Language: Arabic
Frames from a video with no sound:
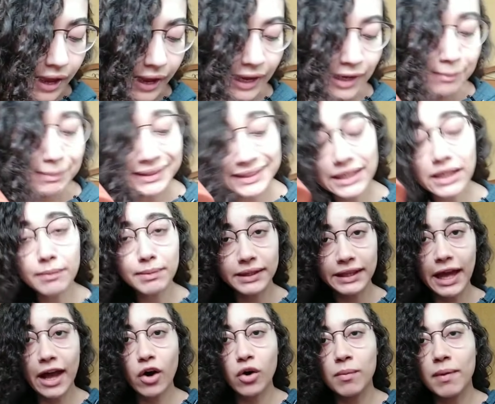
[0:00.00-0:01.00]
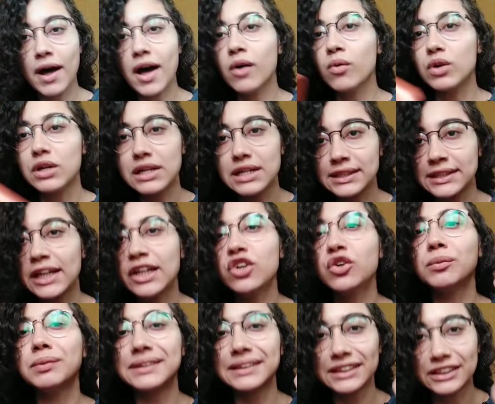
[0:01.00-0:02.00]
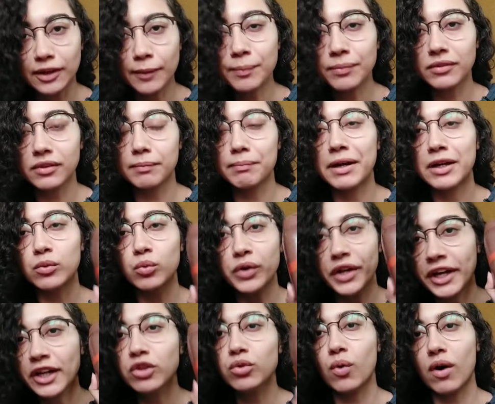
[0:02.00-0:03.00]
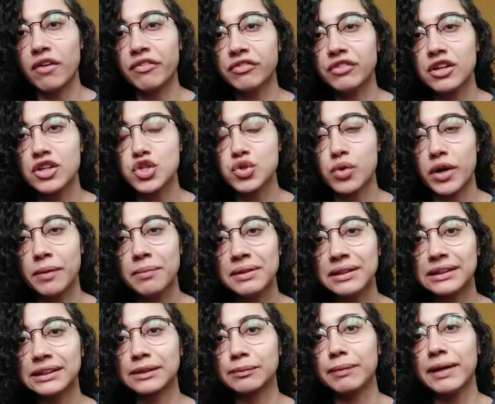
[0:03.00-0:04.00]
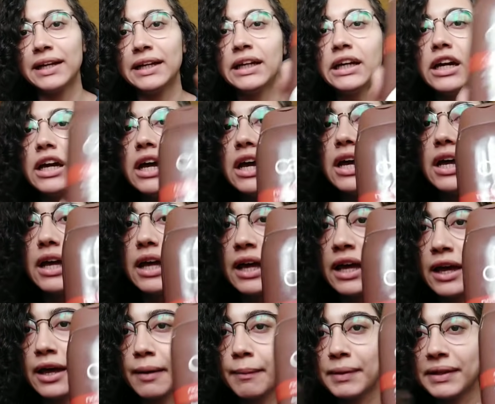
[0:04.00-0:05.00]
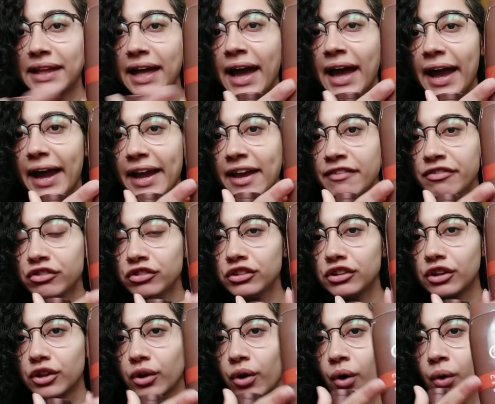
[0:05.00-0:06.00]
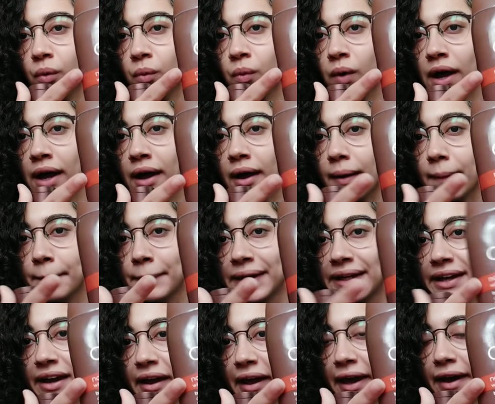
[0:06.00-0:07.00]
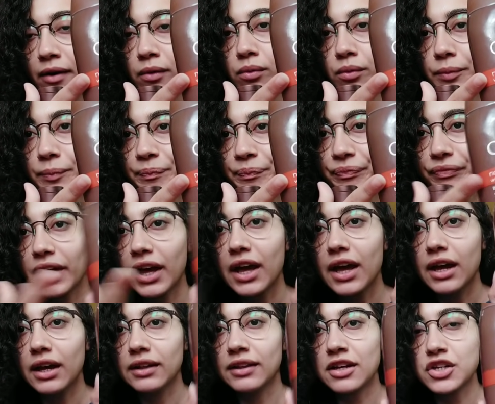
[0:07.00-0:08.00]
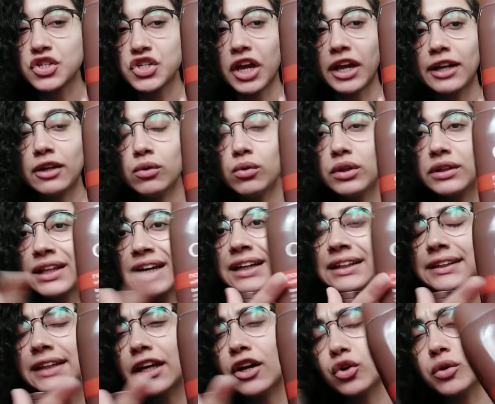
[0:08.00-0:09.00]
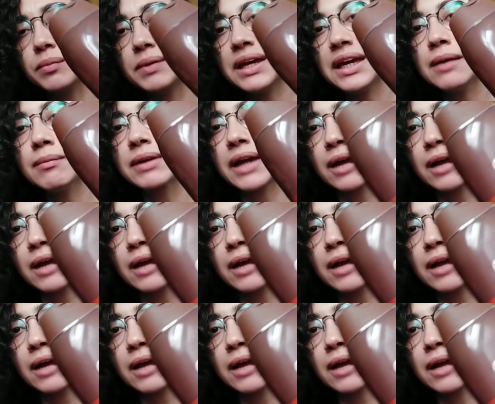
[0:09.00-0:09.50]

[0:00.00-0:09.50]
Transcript: البديل بتاعه بقى واللي زيه بالظبط بل وريحته افضل شويه بالنسبه لي آه، بتاع ايفون اللي هو بالكاكاو ده شكله ده سعره بيجي من